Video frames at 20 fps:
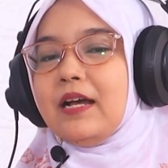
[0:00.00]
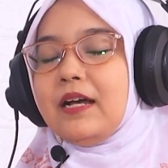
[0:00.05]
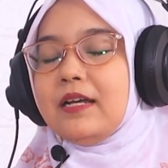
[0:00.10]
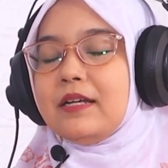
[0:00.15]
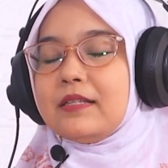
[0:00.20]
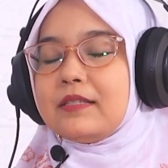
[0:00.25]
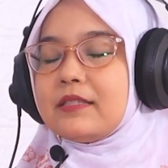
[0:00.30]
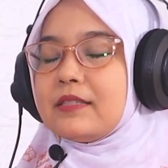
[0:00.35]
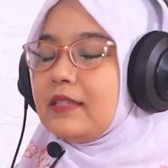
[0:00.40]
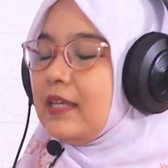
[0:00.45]

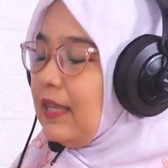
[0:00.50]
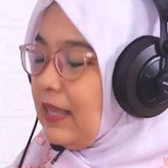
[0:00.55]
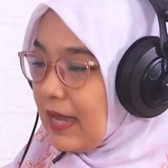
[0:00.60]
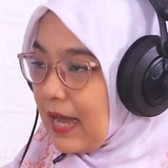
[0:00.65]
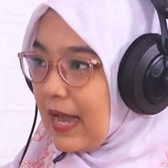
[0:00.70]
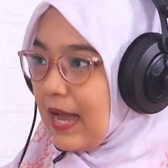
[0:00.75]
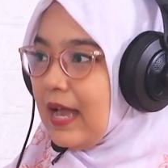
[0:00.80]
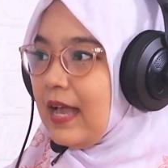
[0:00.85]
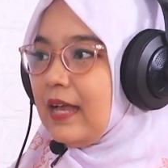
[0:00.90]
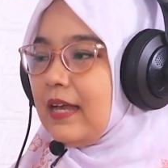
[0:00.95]
Uh,
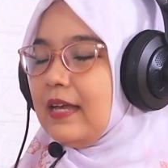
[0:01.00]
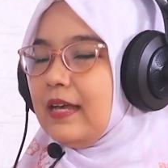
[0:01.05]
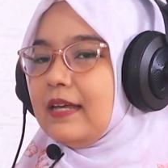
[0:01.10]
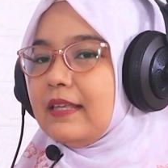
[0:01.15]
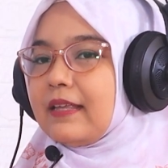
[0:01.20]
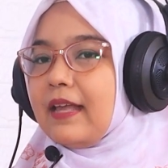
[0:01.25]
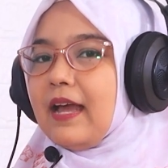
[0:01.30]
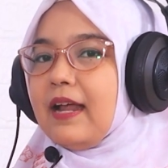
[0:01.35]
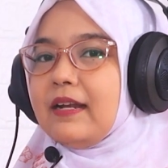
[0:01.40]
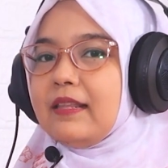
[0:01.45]
tidak
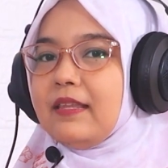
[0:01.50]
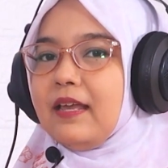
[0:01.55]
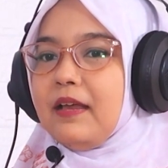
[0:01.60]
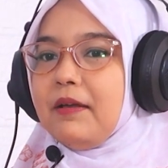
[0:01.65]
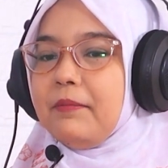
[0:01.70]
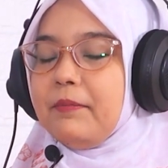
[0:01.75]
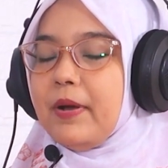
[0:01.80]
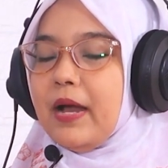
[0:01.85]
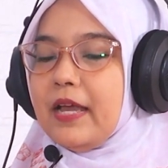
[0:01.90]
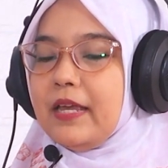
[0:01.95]

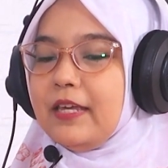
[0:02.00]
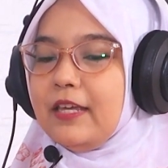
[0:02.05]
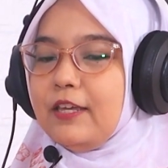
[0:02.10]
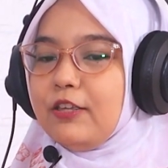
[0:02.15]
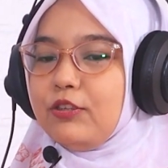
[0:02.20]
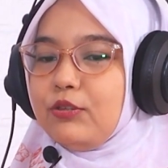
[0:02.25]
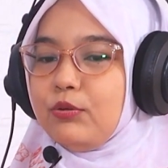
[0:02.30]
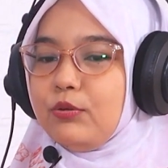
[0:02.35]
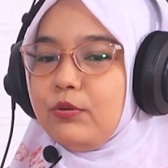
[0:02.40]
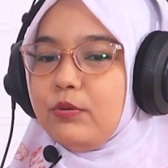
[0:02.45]
karena
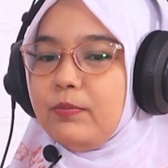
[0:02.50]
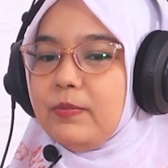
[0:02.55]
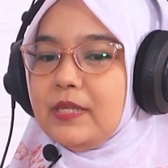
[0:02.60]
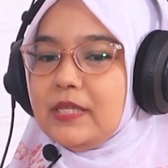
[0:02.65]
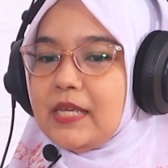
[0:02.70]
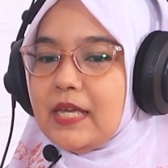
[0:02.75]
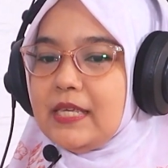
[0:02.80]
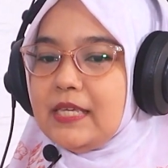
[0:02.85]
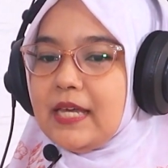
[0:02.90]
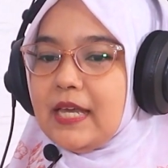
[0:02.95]
bayi itu
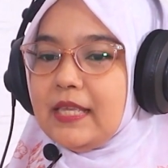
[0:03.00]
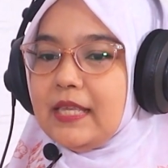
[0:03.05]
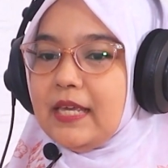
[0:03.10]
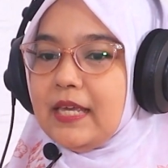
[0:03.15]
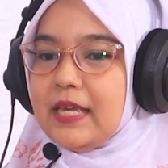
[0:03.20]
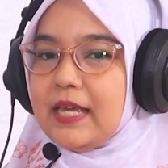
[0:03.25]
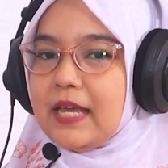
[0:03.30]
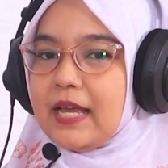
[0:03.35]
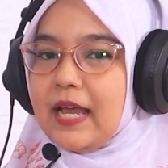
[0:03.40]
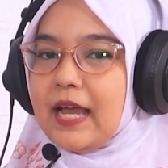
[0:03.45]
bisa
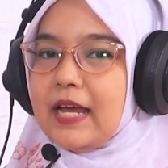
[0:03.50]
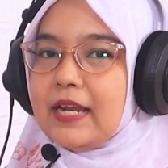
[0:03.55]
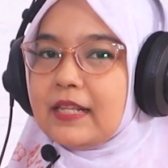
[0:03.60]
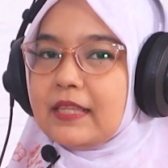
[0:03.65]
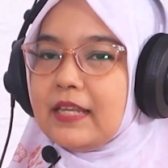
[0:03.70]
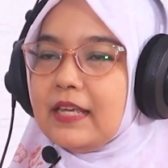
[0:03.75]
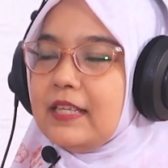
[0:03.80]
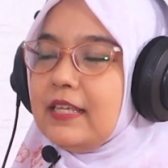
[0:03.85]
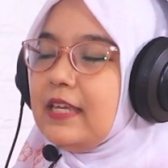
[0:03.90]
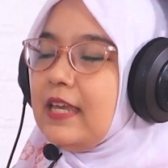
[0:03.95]
jadi
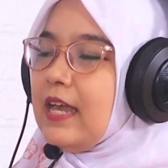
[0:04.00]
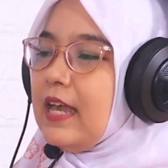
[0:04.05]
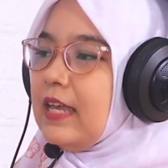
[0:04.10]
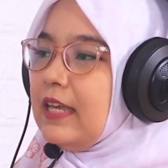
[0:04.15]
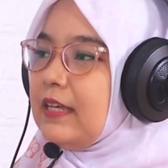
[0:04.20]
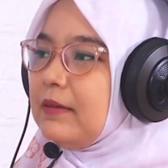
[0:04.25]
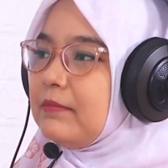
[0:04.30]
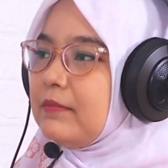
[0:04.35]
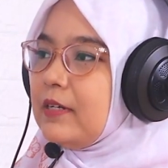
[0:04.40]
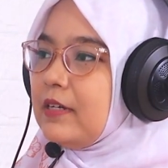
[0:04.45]
karena
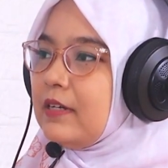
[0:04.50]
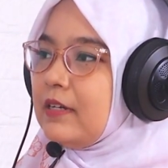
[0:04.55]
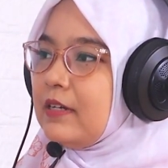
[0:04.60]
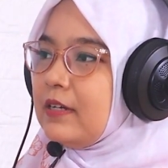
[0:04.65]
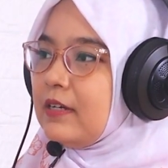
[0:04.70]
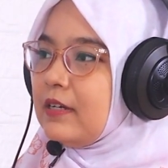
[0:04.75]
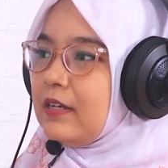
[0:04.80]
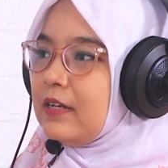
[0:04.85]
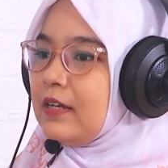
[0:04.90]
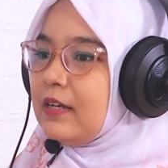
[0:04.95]
dia
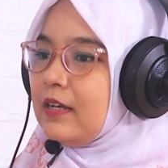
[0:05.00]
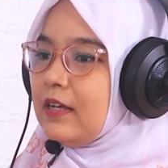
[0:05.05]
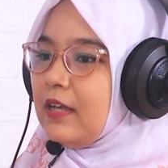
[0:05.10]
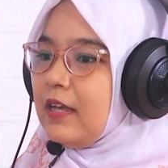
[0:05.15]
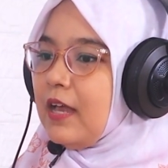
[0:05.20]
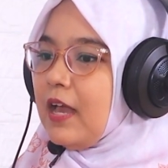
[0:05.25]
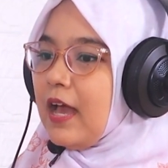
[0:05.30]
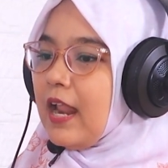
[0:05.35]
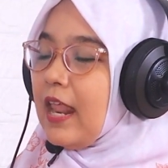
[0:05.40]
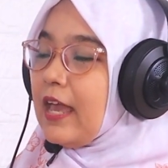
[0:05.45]
uh,
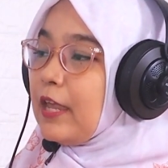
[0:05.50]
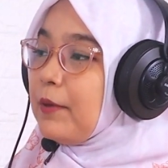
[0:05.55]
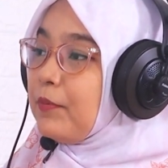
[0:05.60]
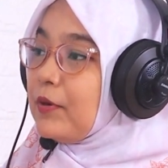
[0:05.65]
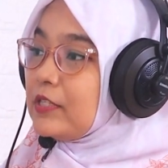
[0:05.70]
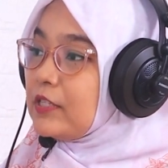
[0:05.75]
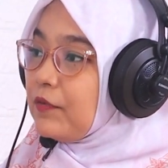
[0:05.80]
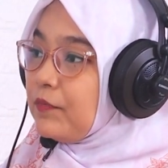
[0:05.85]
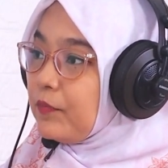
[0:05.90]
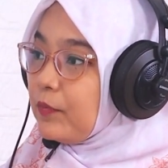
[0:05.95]

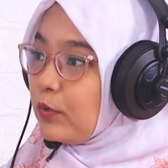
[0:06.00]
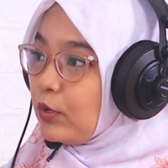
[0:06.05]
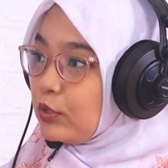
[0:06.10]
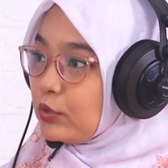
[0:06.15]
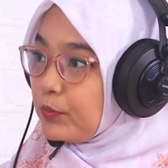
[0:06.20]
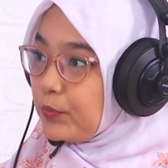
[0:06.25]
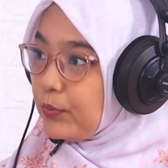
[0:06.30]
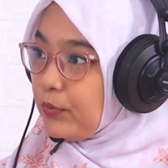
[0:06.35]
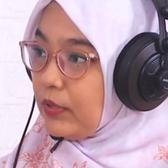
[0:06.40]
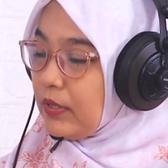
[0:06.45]
lagi proses
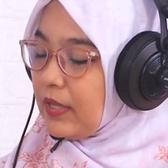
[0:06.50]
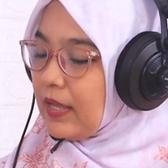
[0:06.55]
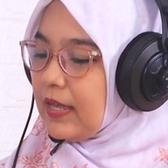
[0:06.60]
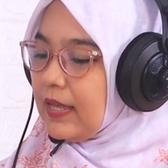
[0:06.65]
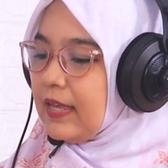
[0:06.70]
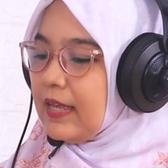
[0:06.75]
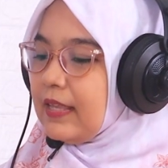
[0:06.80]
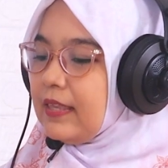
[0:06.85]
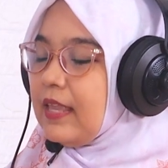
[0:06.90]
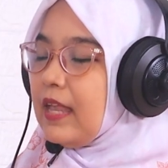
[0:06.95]
growth spurt
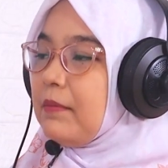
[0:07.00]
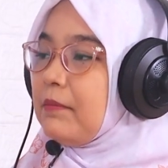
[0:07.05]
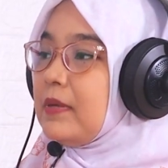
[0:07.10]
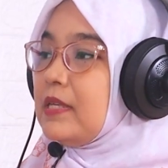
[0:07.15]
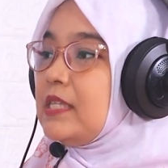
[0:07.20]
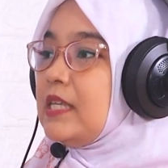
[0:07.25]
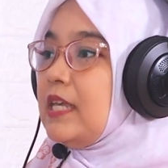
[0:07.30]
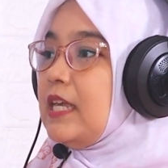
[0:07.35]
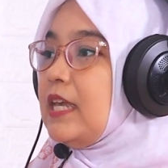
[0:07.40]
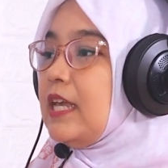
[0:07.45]
dan
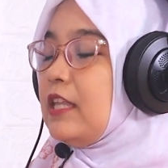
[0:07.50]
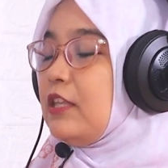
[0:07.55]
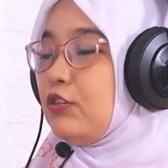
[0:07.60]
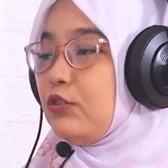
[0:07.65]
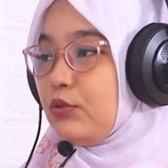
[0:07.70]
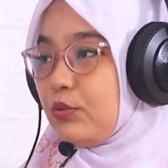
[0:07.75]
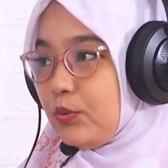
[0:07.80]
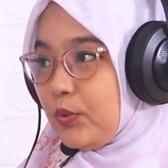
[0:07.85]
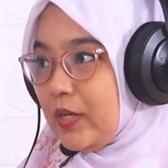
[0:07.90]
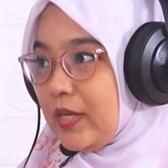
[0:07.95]
masih ingin
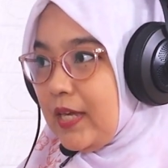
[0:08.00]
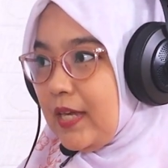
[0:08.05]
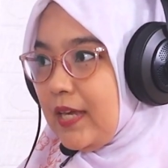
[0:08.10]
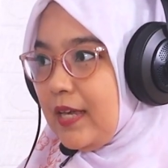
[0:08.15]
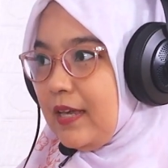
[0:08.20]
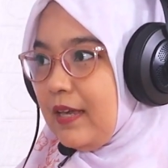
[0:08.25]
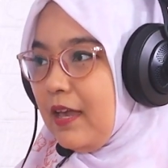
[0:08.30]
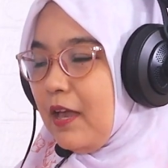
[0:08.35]
menyusui. Hmm.